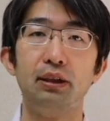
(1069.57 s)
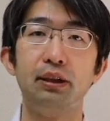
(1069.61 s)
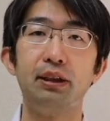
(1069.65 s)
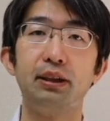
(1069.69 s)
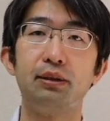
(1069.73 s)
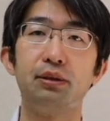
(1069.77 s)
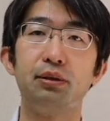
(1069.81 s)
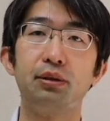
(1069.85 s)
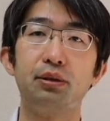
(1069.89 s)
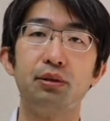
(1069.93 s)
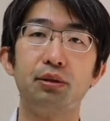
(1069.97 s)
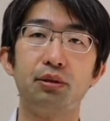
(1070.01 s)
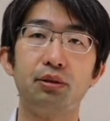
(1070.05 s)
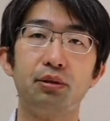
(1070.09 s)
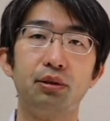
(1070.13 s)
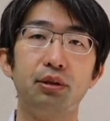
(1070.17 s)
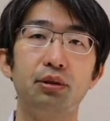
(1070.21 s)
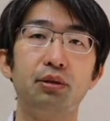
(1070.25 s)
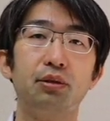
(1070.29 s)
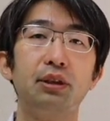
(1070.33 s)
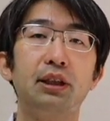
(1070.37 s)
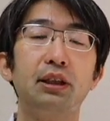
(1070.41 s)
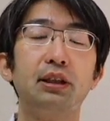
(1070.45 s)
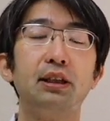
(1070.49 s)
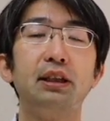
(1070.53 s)
で、ちょっと
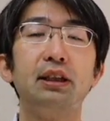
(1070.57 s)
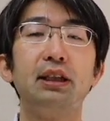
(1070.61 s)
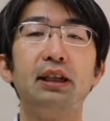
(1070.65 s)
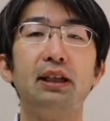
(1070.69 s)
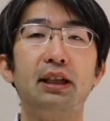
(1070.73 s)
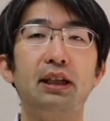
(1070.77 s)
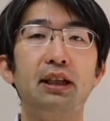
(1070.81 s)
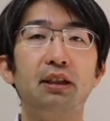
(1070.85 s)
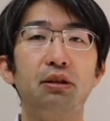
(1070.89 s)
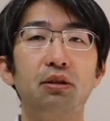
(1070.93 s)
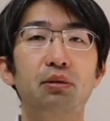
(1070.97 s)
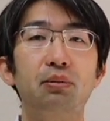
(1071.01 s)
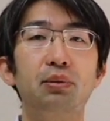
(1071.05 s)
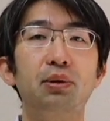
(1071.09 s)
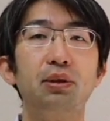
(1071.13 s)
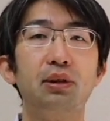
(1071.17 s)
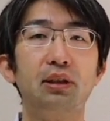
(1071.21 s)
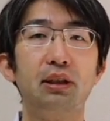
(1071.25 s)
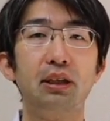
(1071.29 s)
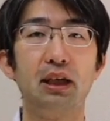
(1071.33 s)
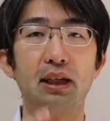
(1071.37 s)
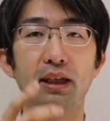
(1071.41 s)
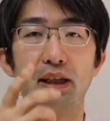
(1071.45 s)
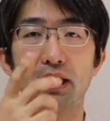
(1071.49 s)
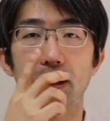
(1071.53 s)
良くなってきたなと思っ
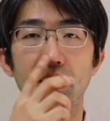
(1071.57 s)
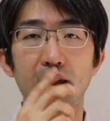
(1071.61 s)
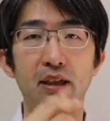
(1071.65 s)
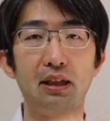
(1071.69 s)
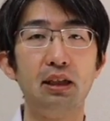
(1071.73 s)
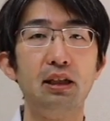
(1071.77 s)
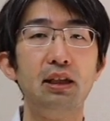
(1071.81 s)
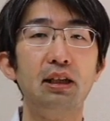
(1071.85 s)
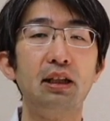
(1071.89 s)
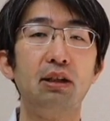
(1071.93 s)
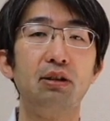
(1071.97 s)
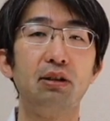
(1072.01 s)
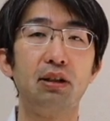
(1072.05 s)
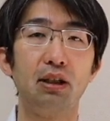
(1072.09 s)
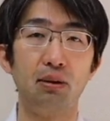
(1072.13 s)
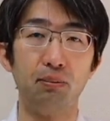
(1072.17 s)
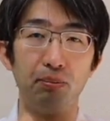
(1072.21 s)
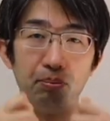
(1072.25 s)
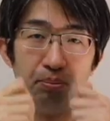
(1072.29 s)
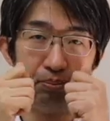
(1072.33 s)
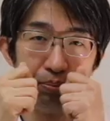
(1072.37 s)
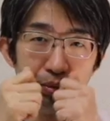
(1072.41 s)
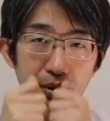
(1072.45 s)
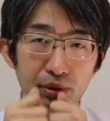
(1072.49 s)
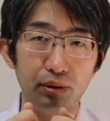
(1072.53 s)
て、鼻気になるから、
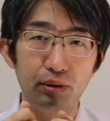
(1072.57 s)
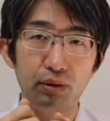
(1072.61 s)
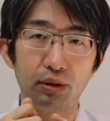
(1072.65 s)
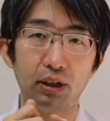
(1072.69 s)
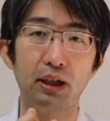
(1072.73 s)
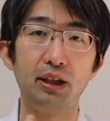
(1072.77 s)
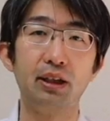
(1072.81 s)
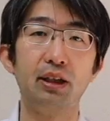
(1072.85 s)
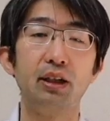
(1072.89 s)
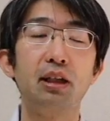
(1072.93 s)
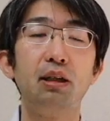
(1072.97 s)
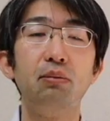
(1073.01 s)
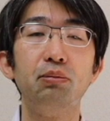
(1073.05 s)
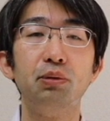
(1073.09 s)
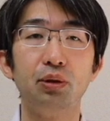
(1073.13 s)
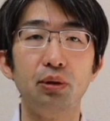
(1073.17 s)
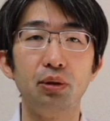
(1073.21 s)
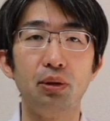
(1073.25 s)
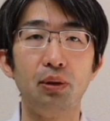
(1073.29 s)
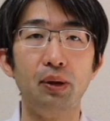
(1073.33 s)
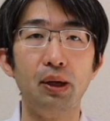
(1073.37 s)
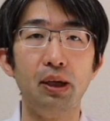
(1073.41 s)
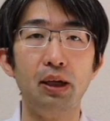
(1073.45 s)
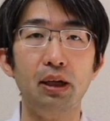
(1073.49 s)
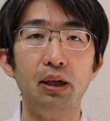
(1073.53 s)
ブーッと鼻かむ
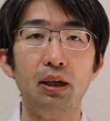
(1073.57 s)
と。